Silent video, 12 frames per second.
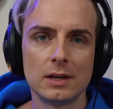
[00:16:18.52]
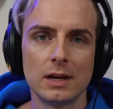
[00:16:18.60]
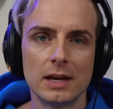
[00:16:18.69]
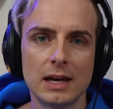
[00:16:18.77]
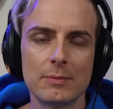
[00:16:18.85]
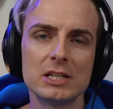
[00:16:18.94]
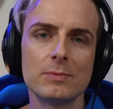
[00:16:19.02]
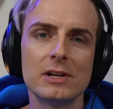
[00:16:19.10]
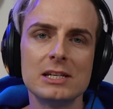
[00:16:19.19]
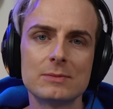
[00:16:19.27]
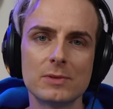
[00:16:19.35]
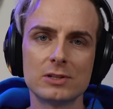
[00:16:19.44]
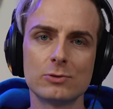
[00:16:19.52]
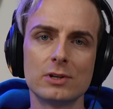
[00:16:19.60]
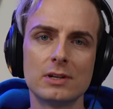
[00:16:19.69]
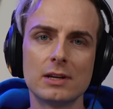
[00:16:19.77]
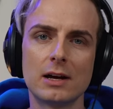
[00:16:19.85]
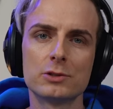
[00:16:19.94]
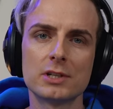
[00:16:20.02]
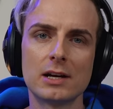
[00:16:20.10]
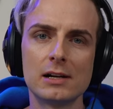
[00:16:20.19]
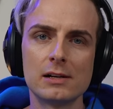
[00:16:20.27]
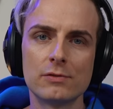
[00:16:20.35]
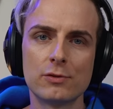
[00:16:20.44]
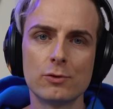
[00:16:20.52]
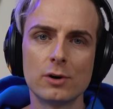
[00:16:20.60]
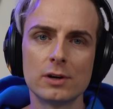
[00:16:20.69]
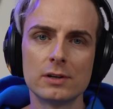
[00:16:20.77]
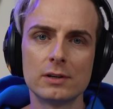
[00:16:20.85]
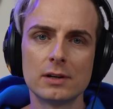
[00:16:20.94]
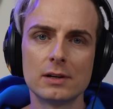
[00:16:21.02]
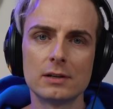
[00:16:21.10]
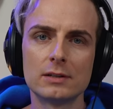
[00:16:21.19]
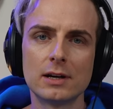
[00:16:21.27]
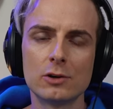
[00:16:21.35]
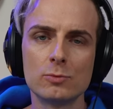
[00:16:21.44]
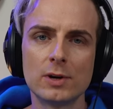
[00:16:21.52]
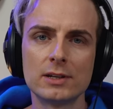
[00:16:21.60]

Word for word: Ja, manchmal liest man so in Australien-Foren darüber,